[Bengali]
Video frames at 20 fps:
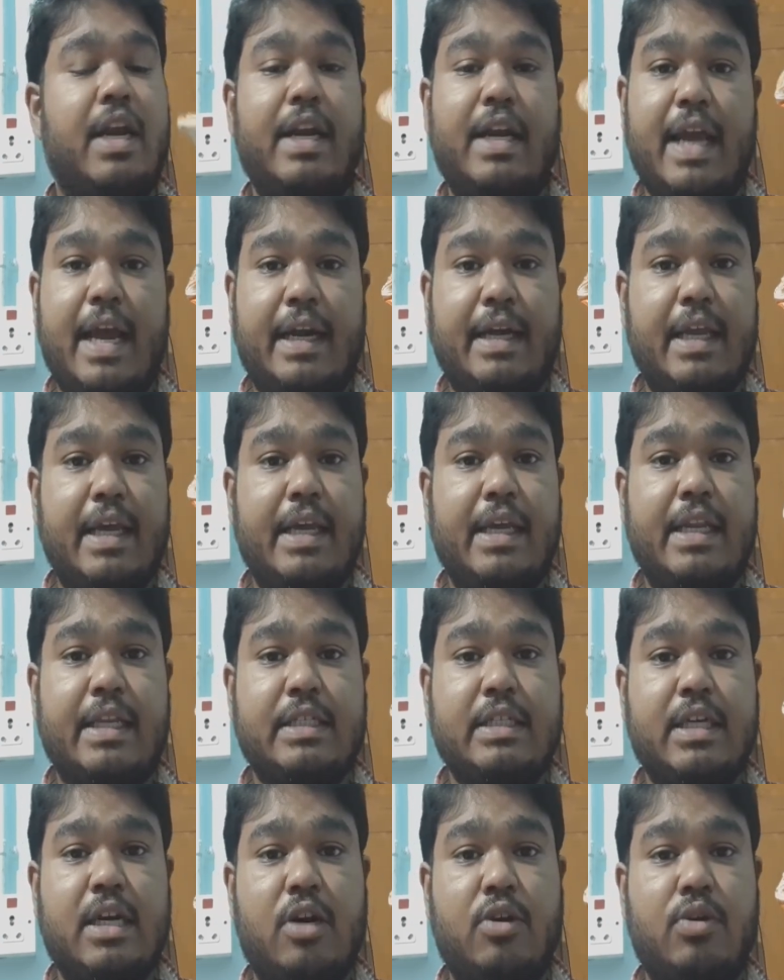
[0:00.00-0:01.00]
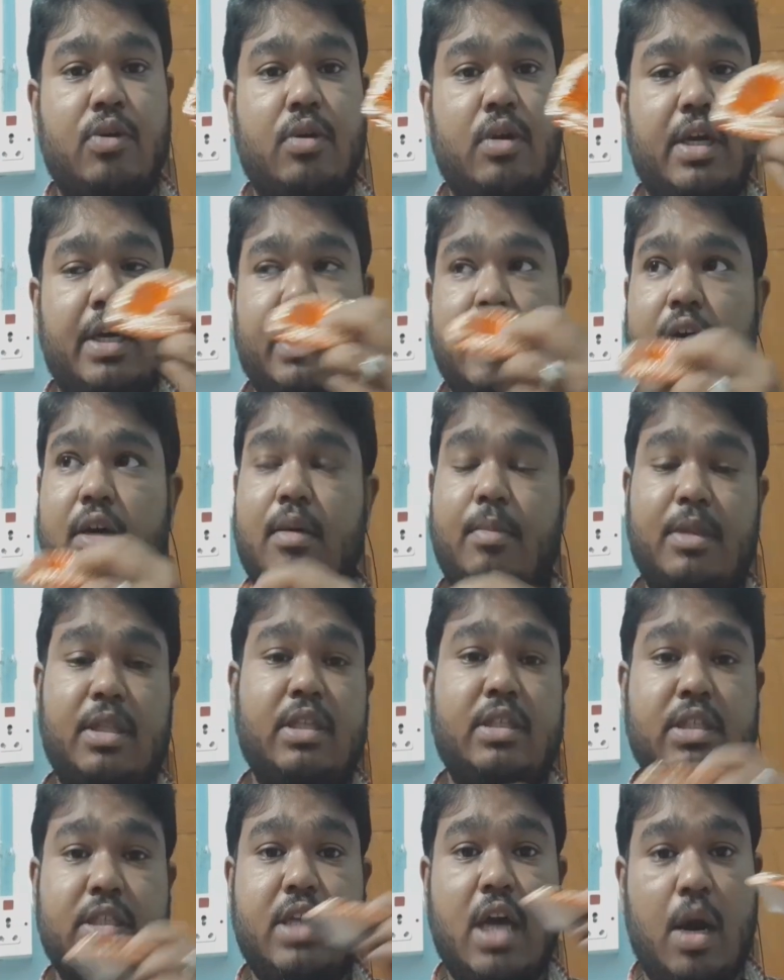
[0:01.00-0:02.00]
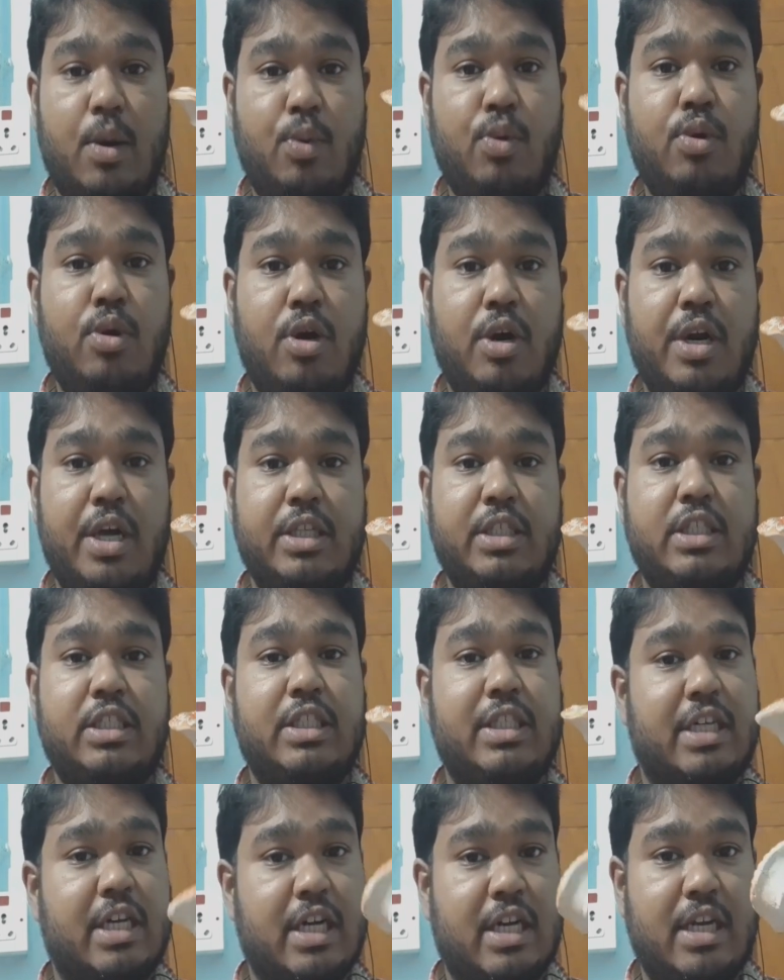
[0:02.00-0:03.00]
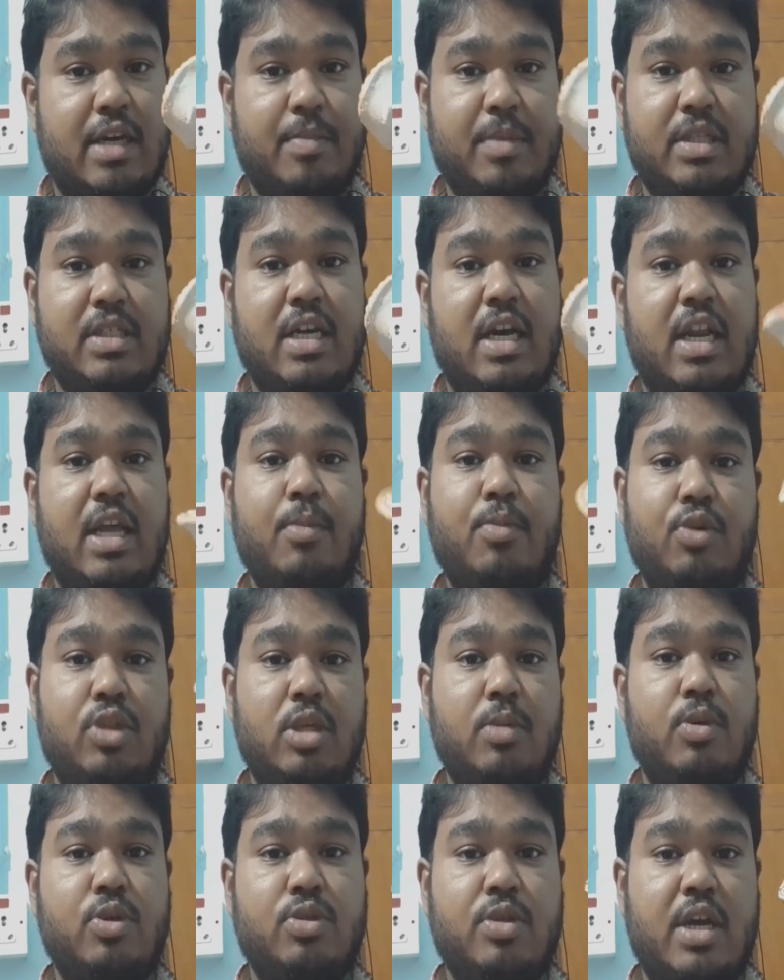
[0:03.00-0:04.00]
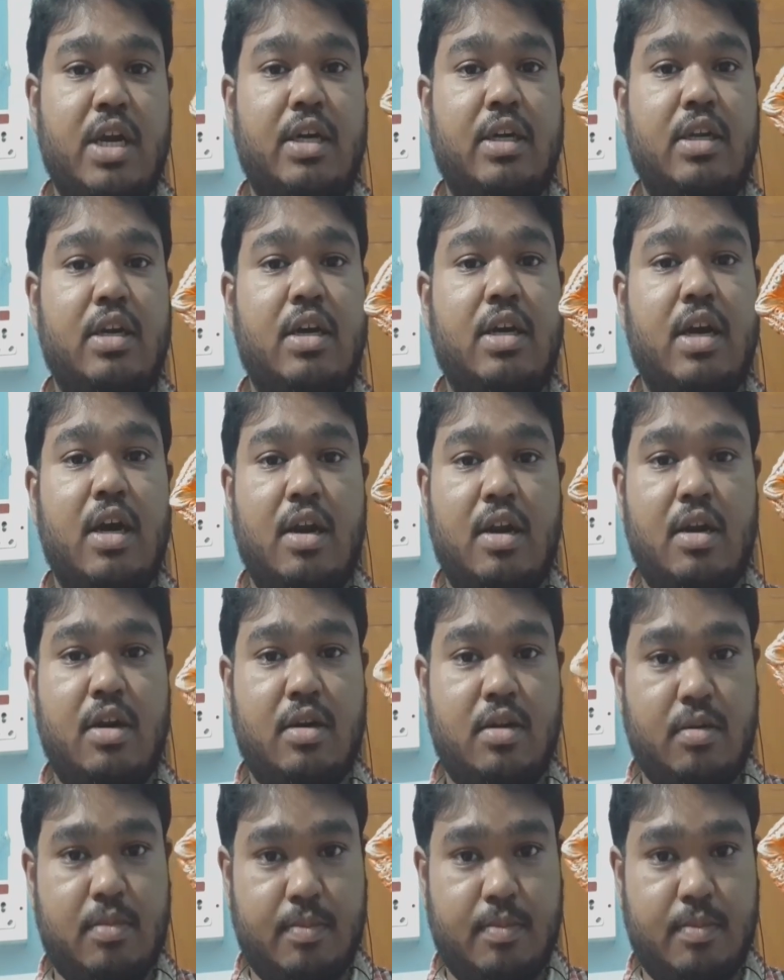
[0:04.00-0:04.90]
এটা একটাই কিনেছি কারণ এটা আমাদের যে ঠাকুর ঘর আছে সেখানে আমি জ্বালাই প্রতি বছর একটা কালার